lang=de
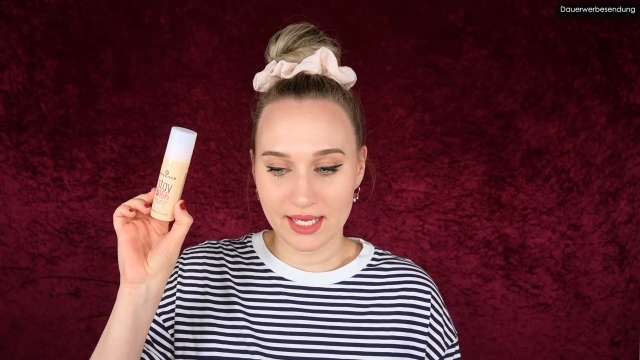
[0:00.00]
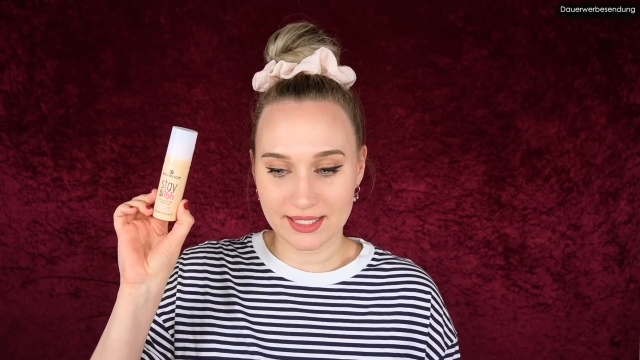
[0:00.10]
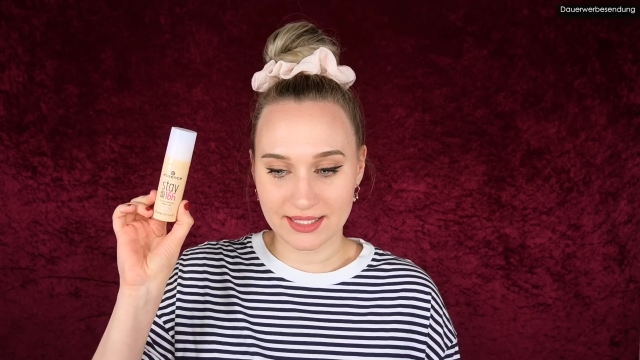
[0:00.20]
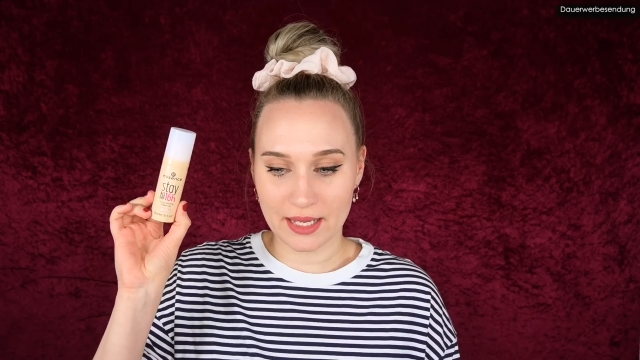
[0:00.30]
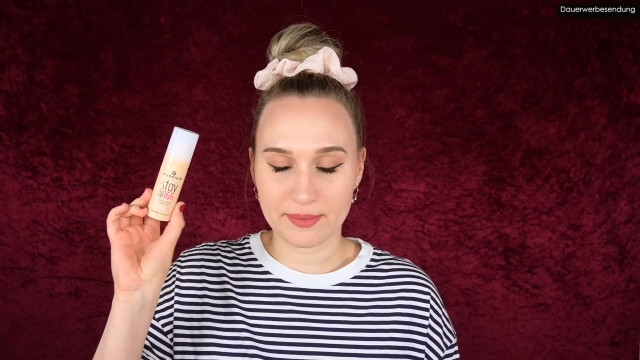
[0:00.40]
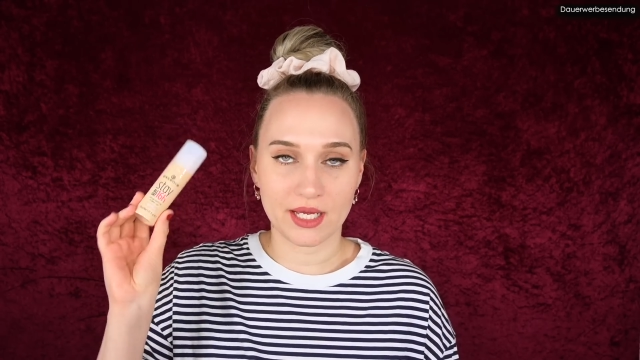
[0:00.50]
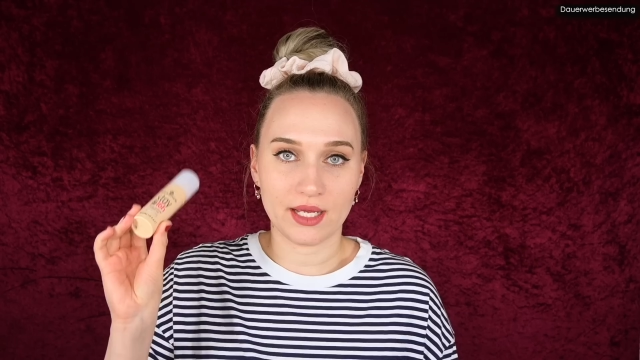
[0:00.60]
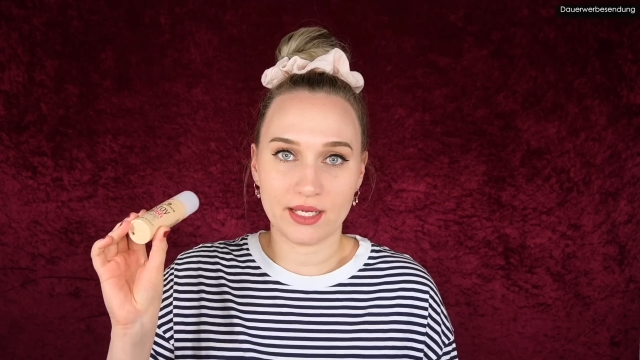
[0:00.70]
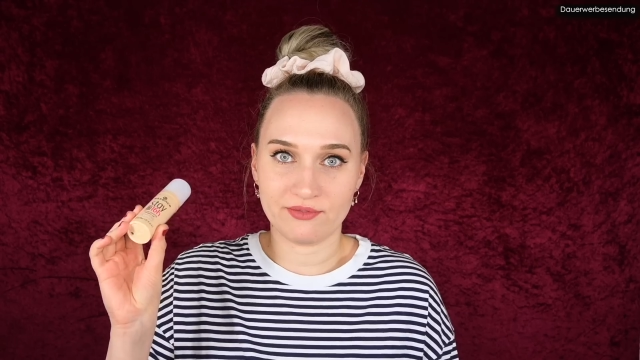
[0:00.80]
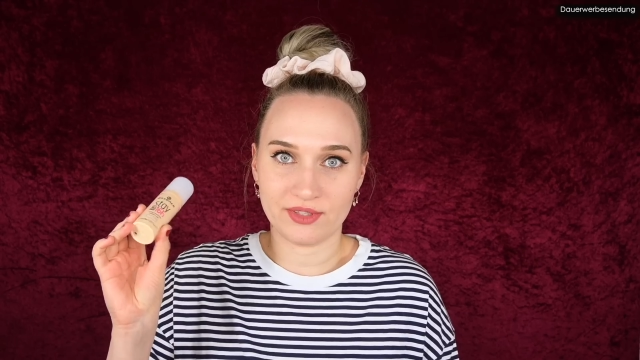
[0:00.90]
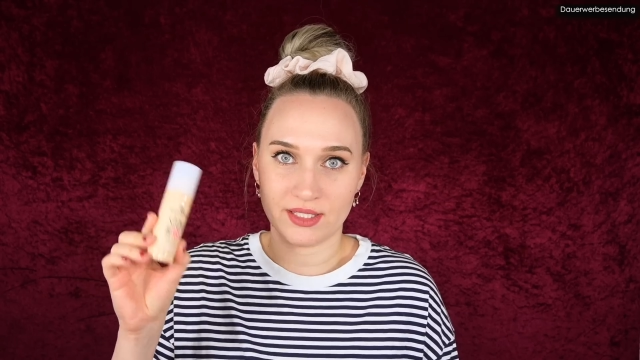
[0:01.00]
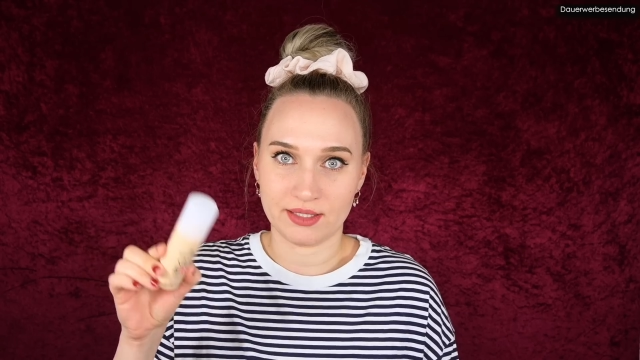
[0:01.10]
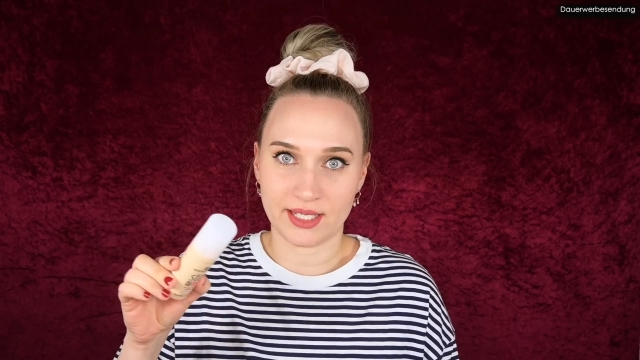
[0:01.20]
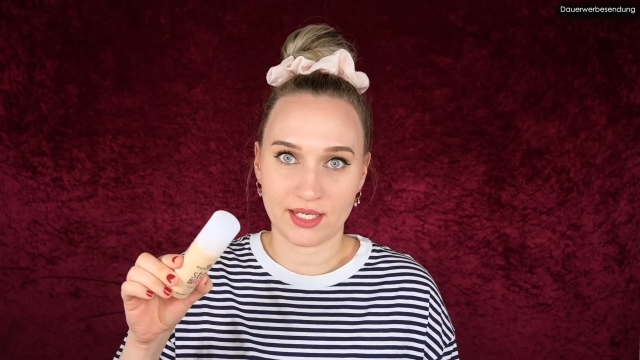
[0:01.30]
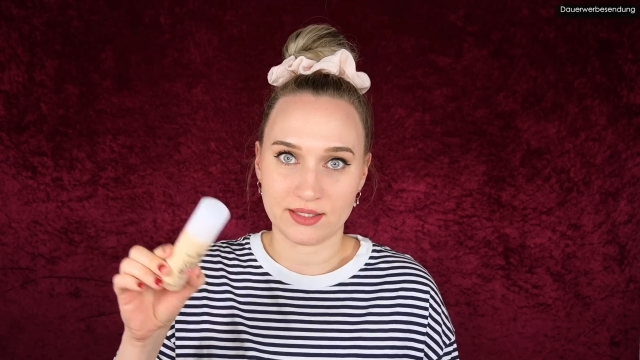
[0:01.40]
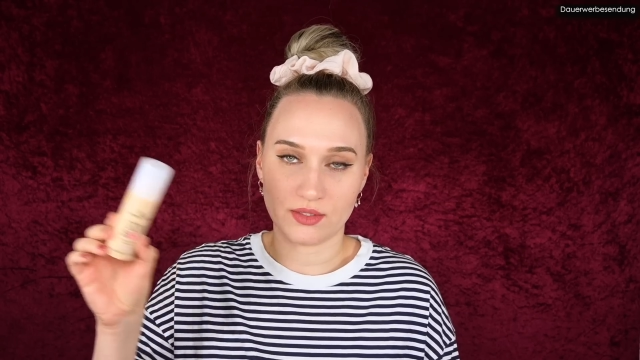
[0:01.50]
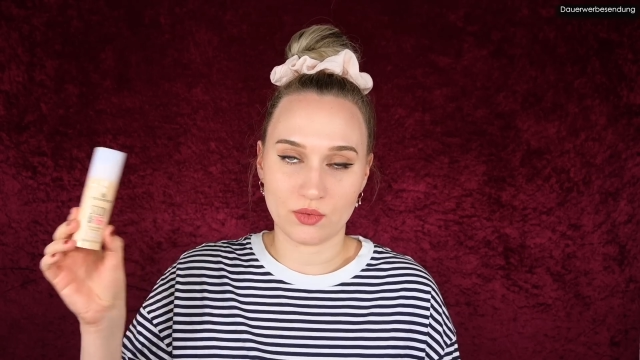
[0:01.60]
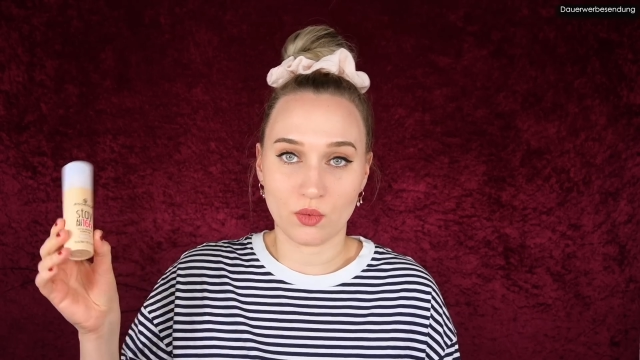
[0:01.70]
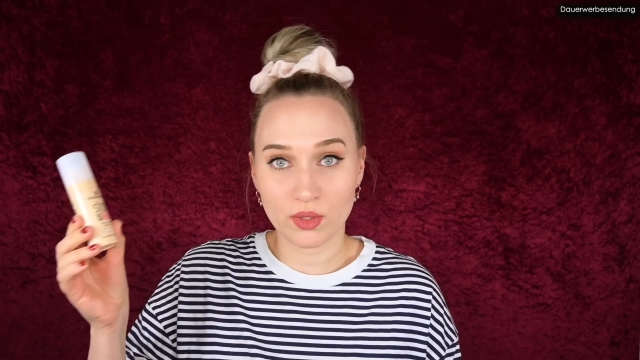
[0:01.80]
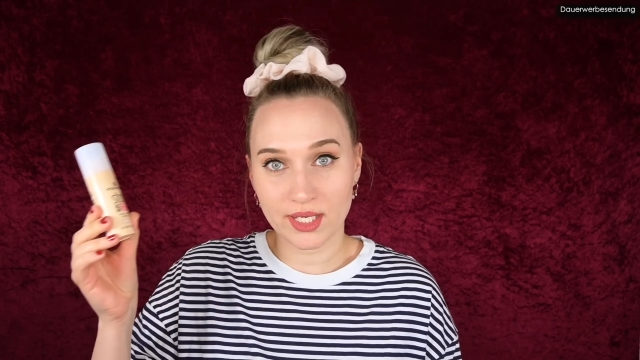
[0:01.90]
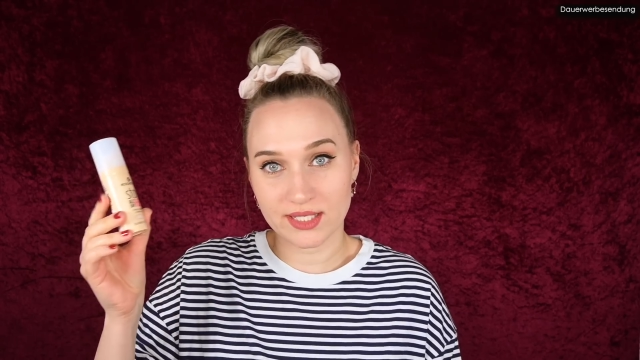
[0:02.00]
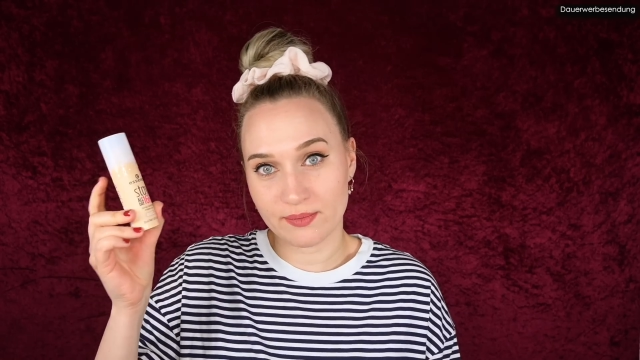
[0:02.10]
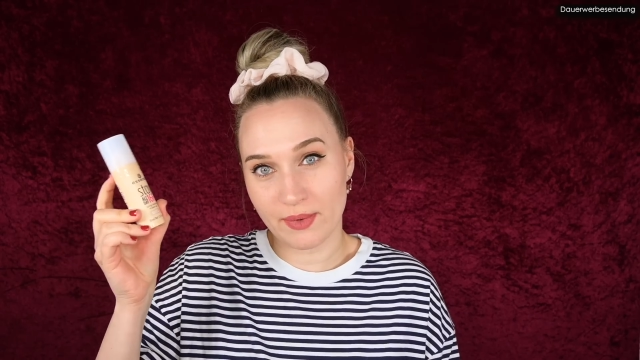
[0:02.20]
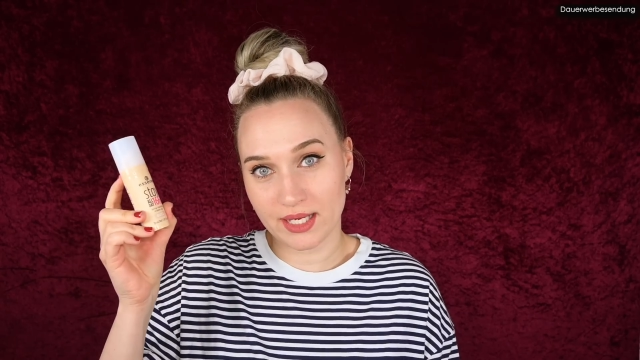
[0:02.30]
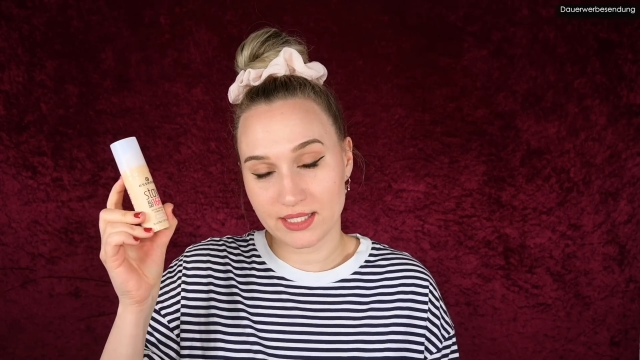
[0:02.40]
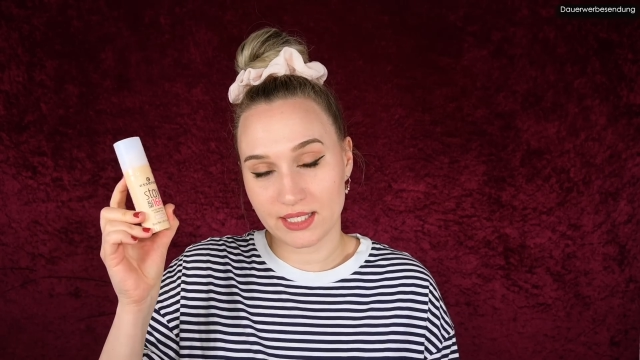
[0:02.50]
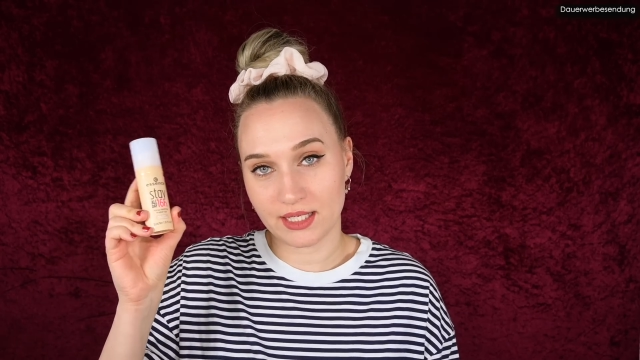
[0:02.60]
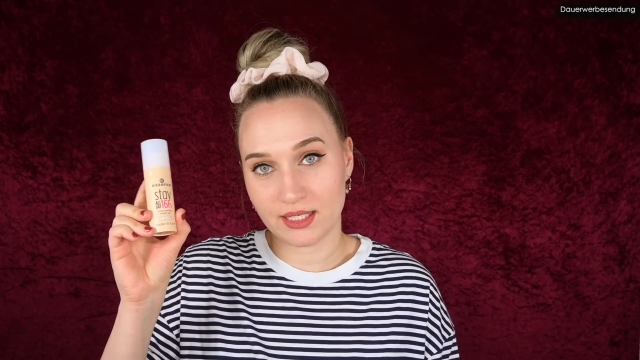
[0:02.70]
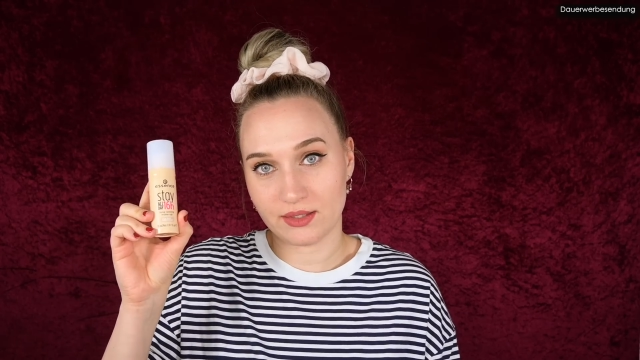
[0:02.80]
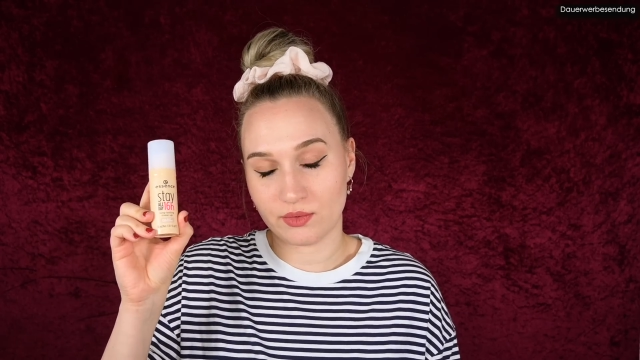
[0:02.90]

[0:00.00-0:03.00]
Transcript: Es gab ja wegen der ganzen Corona-Thematik